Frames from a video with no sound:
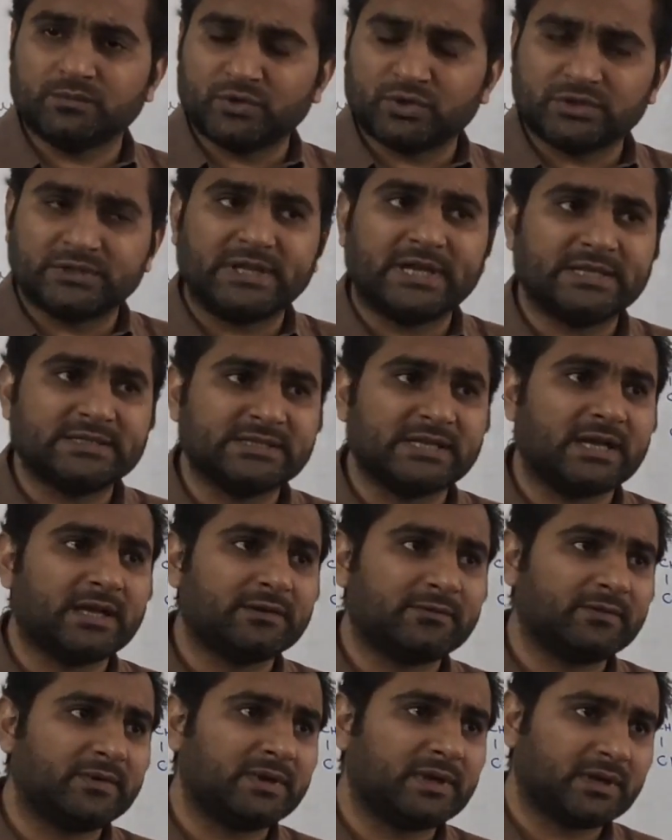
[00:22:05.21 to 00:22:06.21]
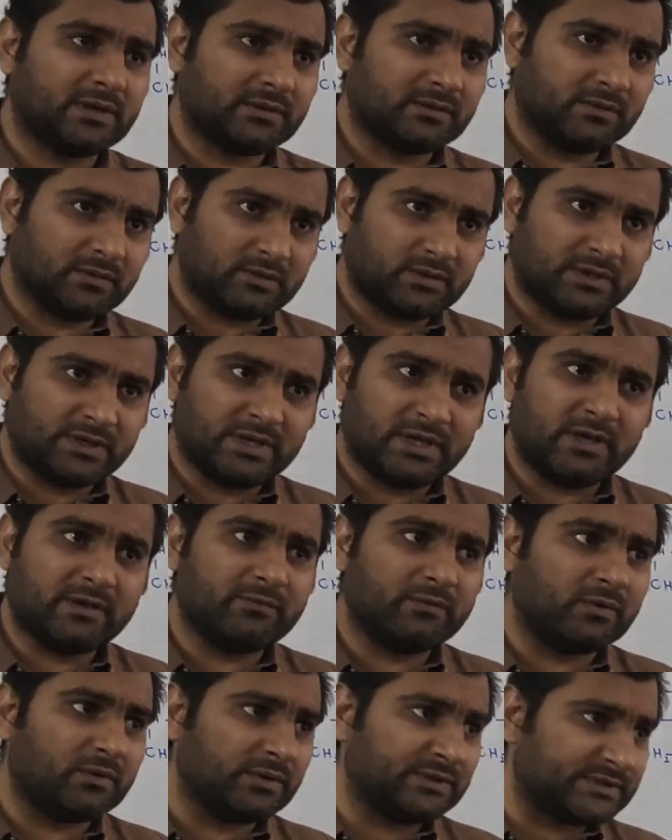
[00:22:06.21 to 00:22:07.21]
मुर्दा जानवर और ये
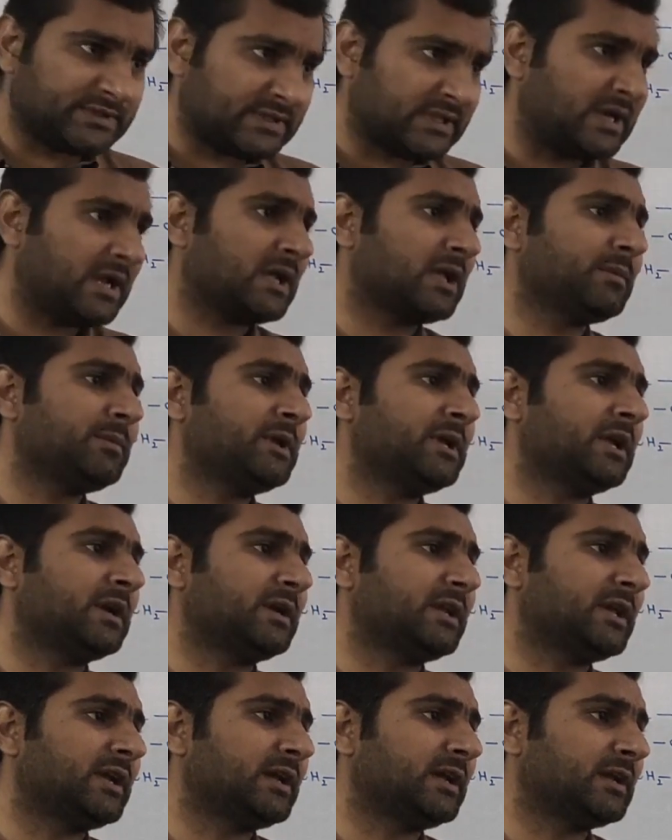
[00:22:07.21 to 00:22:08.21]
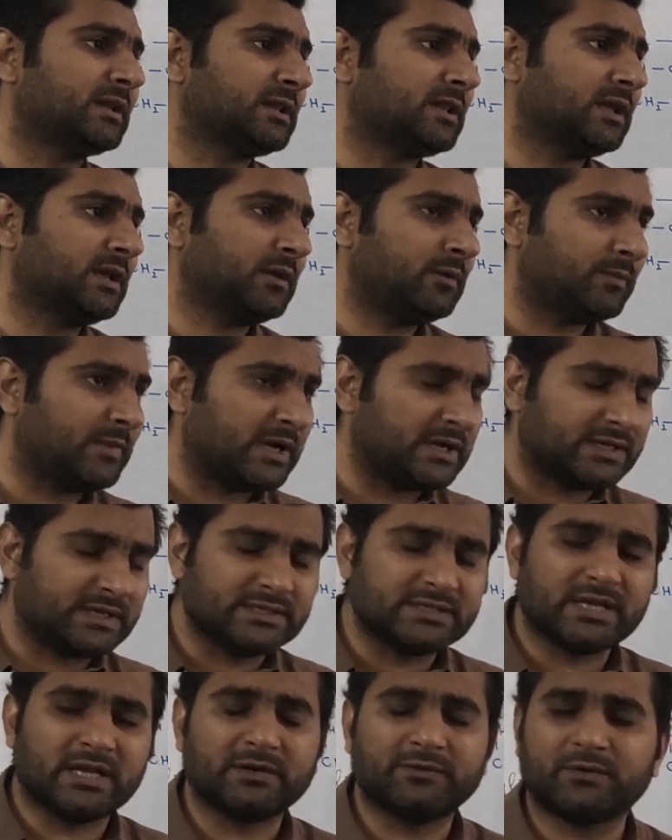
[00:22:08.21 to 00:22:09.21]
वो इस तरह के भी इकट्ठे करते हैं
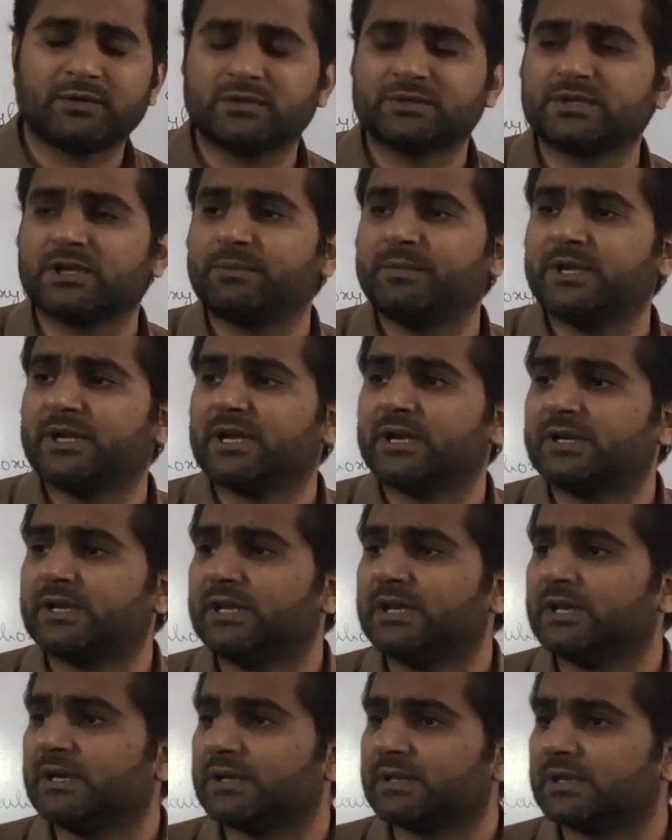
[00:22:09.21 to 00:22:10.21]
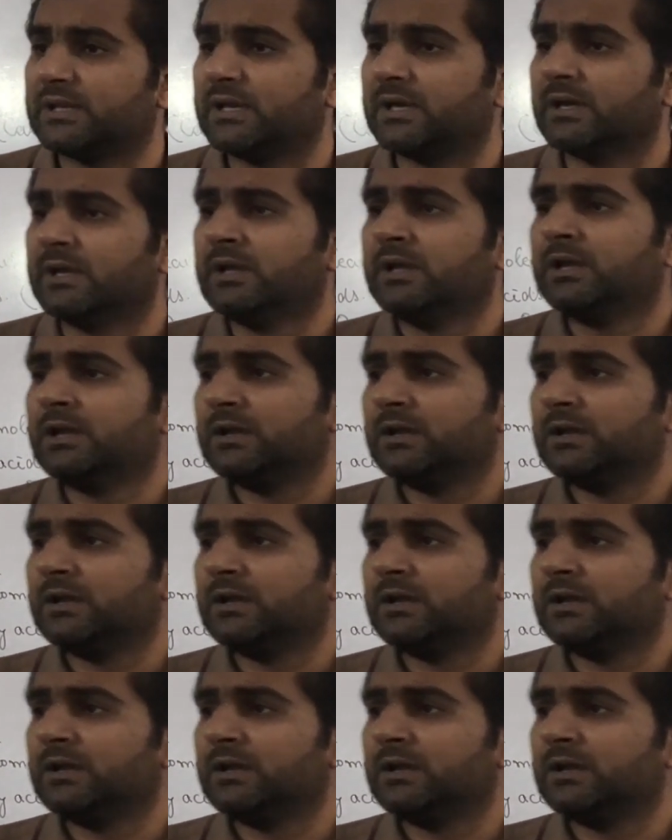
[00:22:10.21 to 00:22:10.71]
बाकी जानवरों से भी इकट्ठी करते हैं